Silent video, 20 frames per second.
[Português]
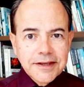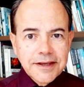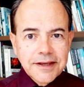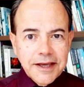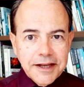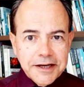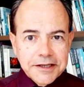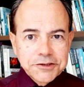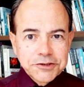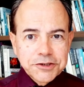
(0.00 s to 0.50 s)

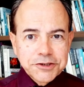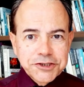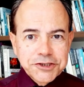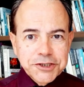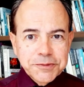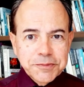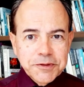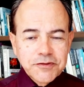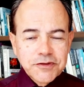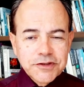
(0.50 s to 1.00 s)
Era isso que tinha
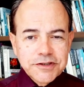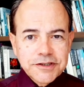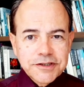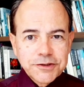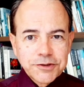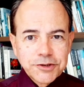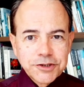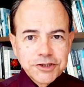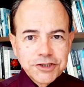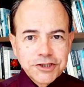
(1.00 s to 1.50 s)
para você
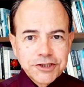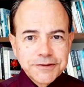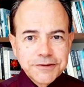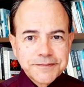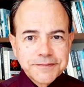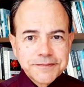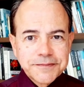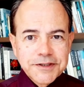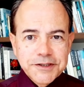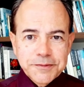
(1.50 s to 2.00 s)
hoje.
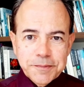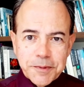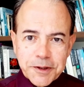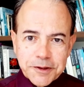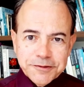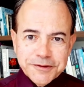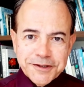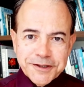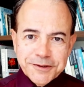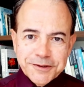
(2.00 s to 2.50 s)
Espero
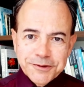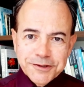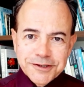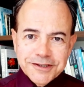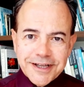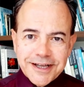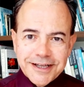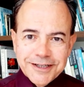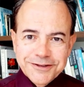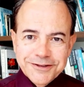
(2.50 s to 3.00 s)
que tenha
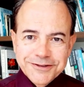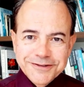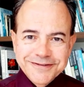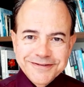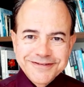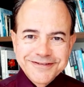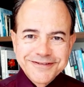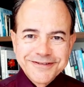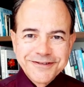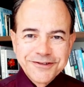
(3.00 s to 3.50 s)
gostado.
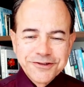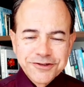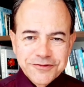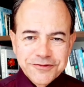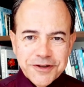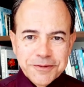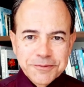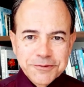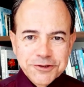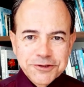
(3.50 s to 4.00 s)
Nos
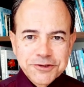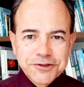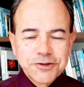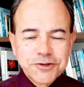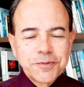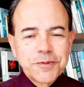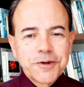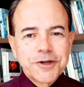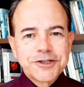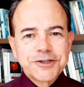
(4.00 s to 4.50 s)
vemos no
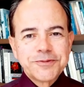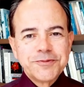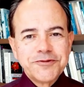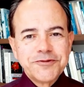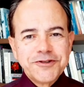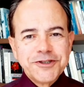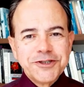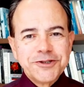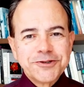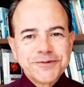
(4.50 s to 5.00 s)
próximo
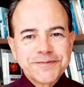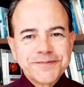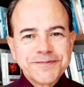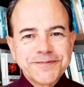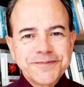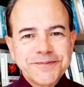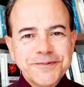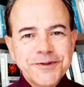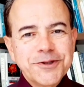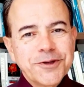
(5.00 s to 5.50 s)
vídeo.
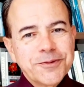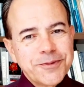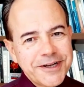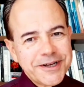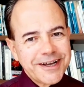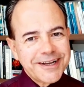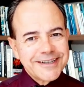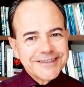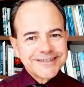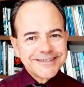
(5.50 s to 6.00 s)
Muito
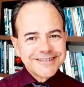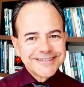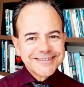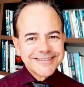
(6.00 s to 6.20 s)
obrigado.